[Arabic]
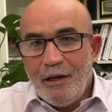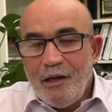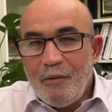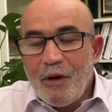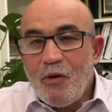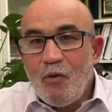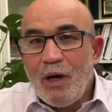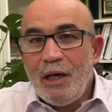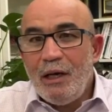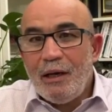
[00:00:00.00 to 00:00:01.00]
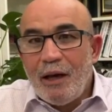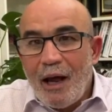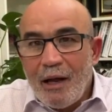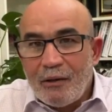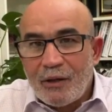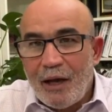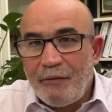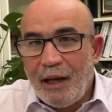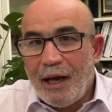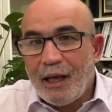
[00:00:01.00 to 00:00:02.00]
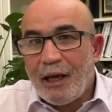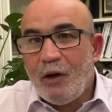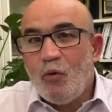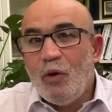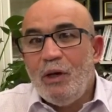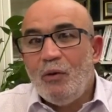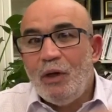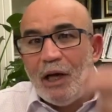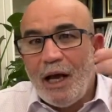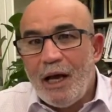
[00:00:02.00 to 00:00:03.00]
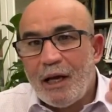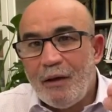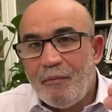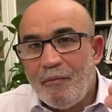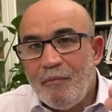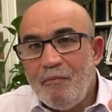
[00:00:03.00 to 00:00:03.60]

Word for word: إنما هو الصحفي الحقيقي هو اللي يقول للحاكم